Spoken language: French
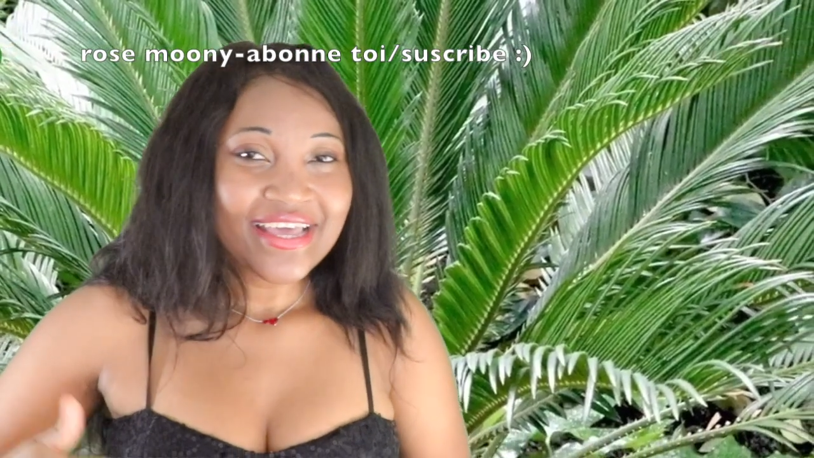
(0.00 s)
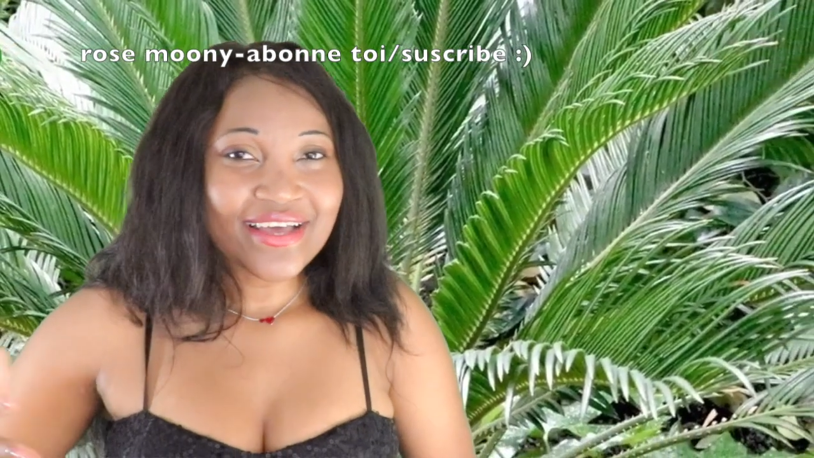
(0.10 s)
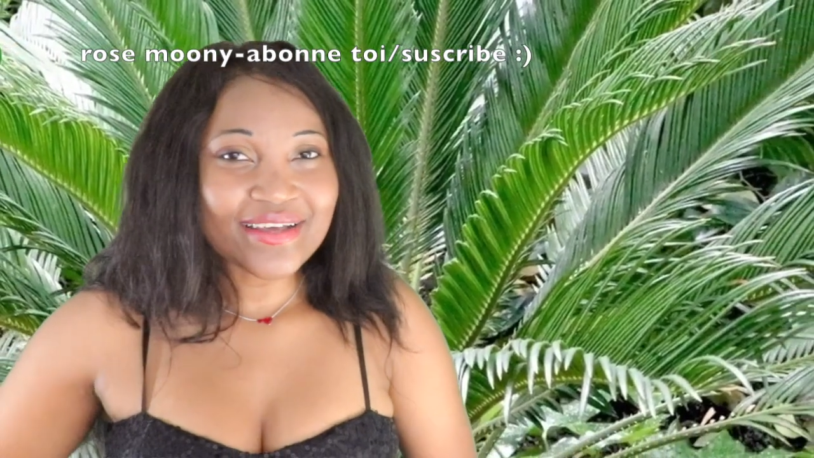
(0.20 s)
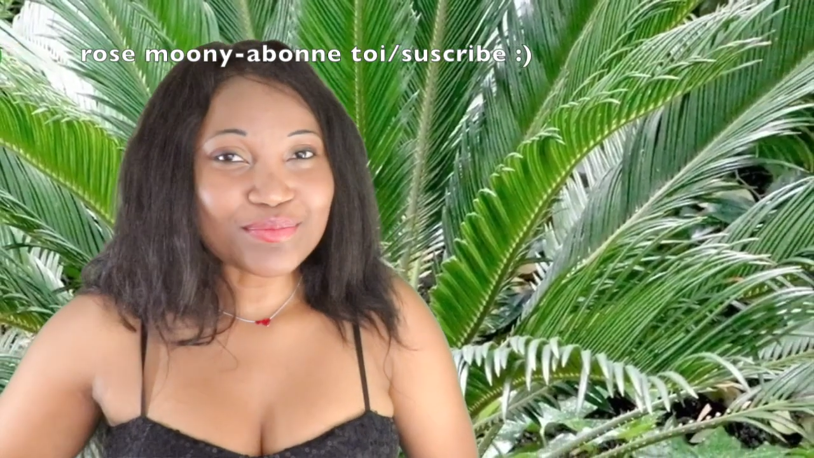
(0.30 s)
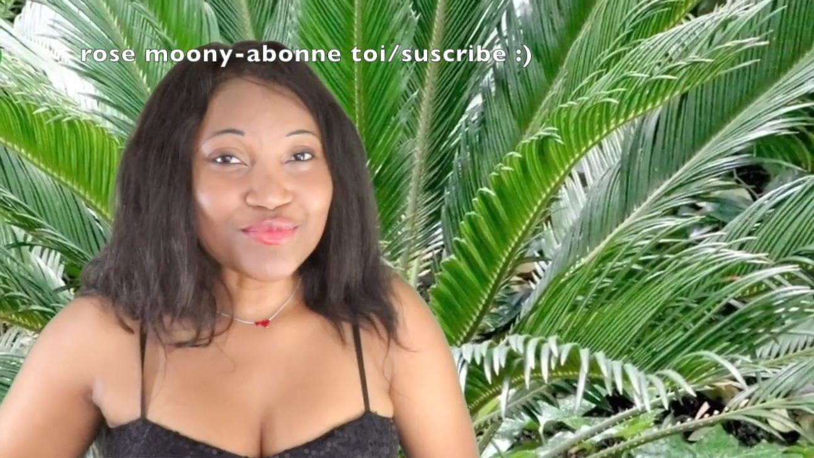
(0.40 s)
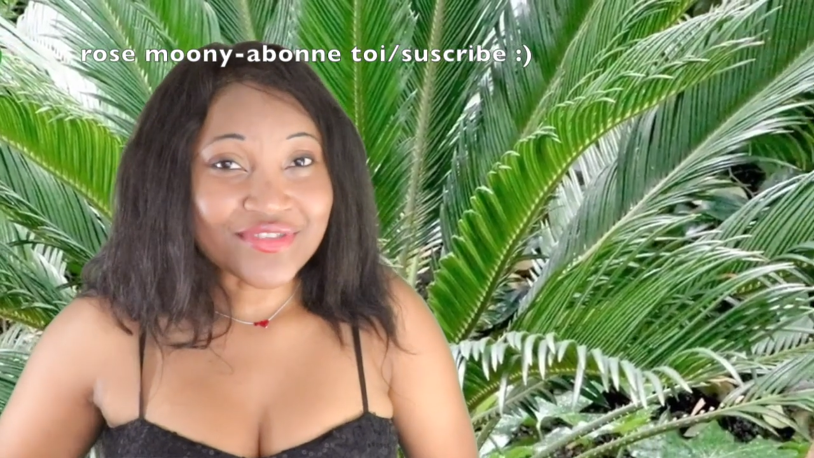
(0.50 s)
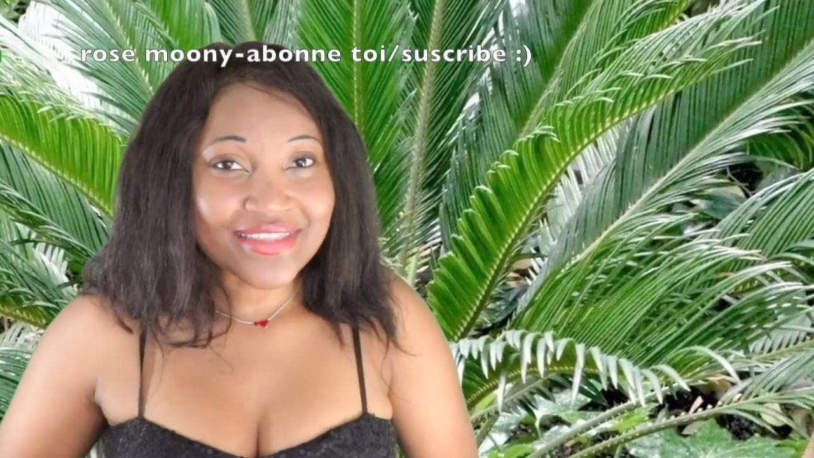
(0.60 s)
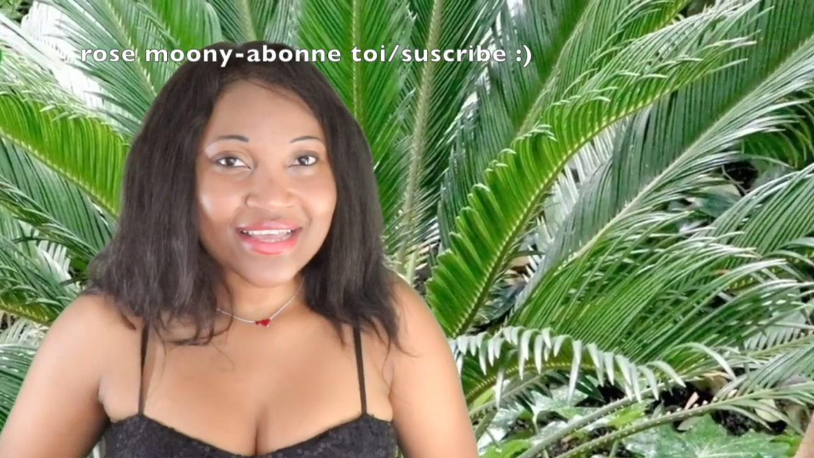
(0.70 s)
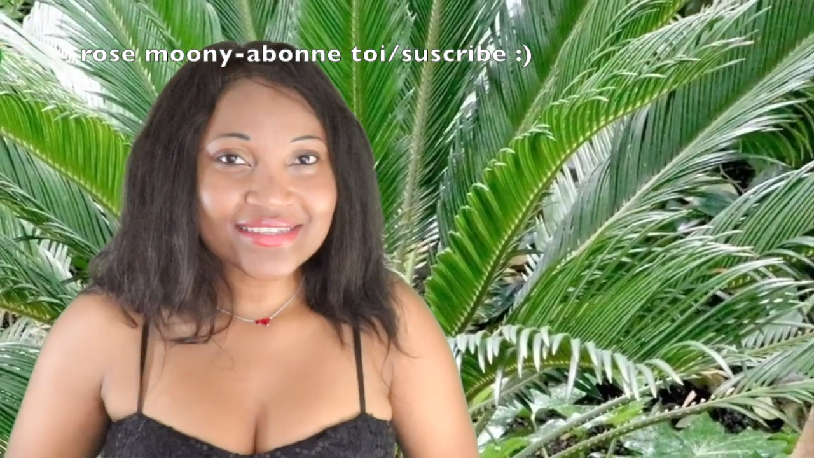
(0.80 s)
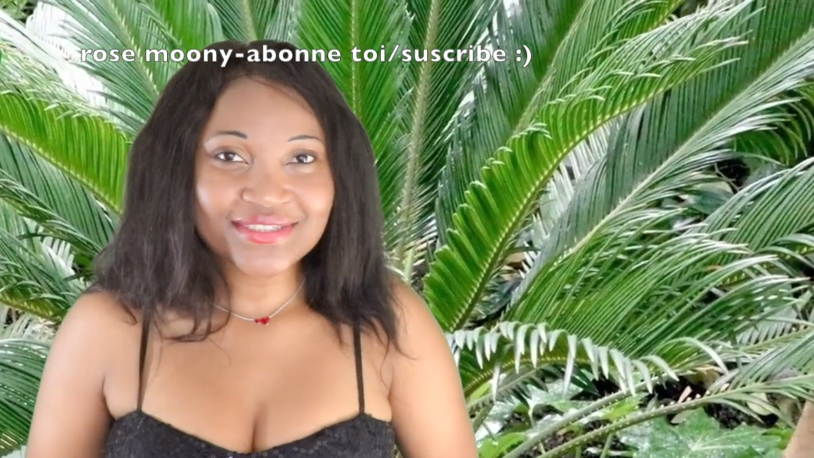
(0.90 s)
hein,
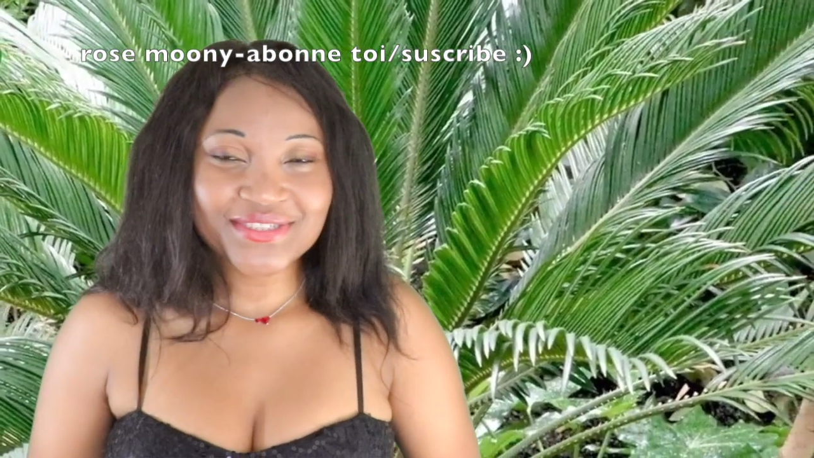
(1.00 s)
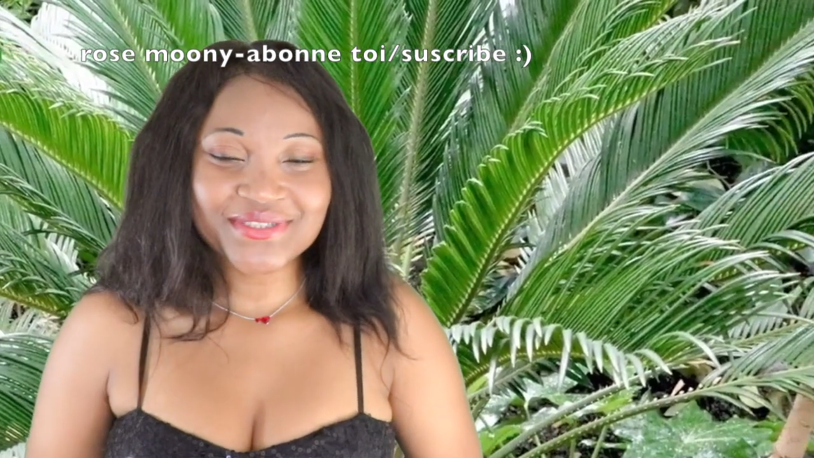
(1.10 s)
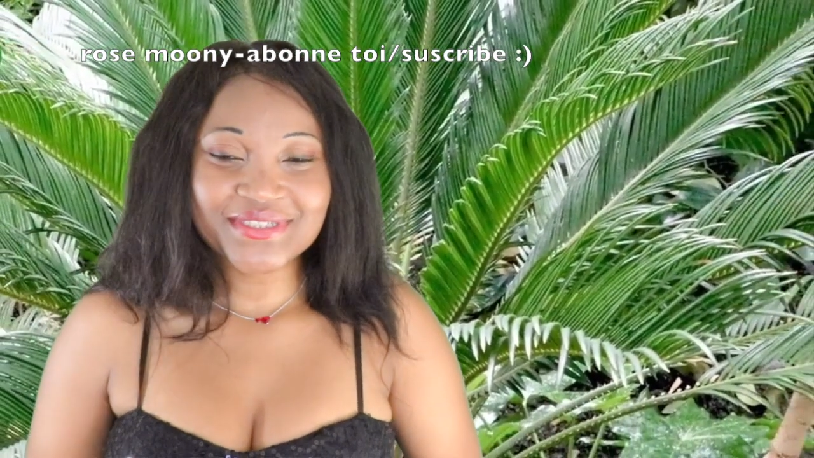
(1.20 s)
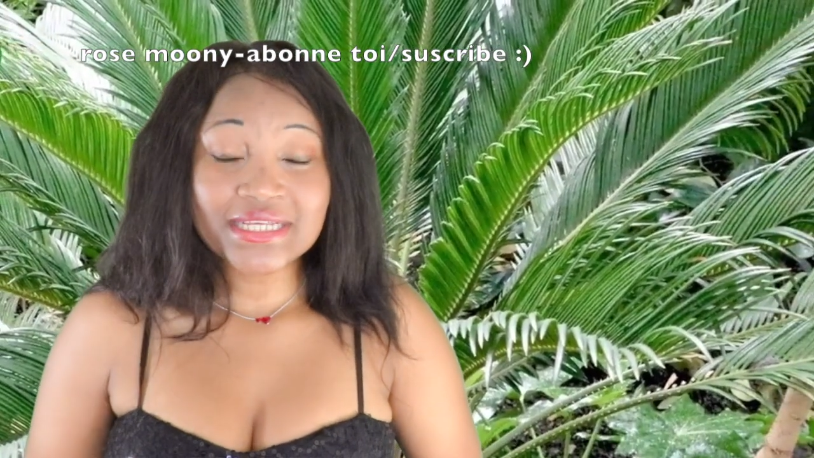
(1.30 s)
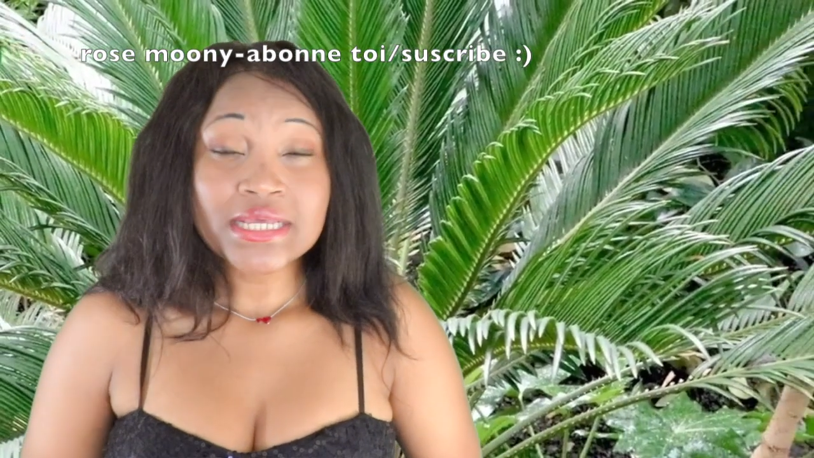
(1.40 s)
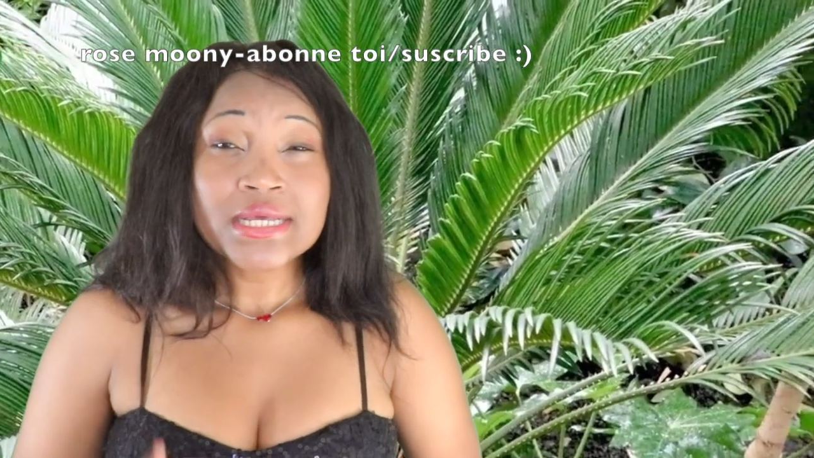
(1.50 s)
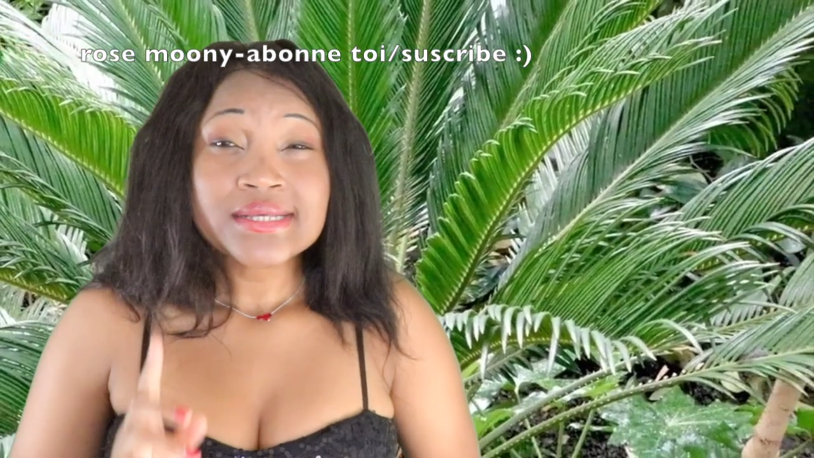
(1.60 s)
mutaient, se changeaient